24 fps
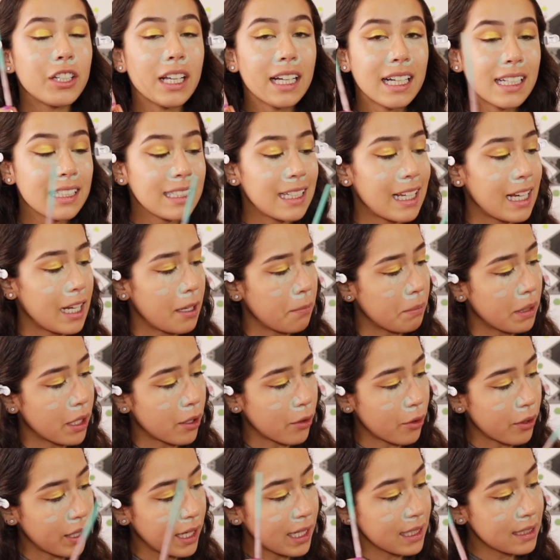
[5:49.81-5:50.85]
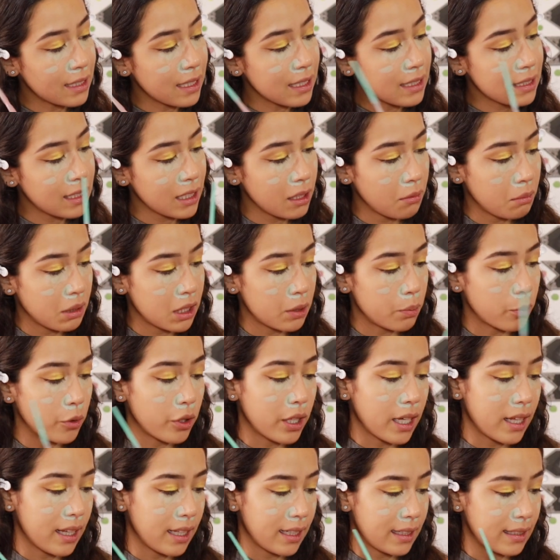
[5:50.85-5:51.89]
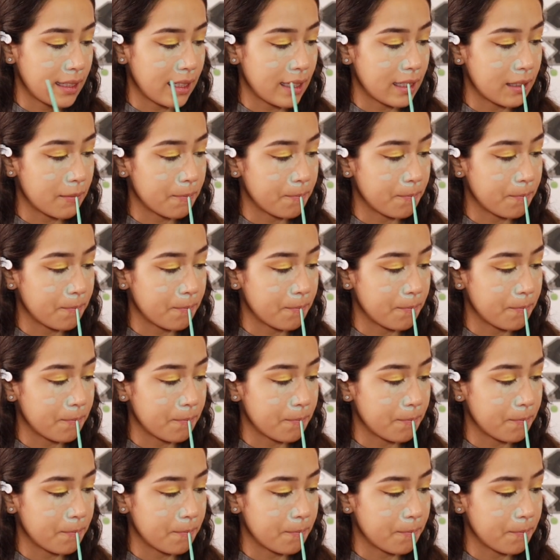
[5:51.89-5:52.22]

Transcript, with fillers: ya cancelé mis rojeces y mis moradeces.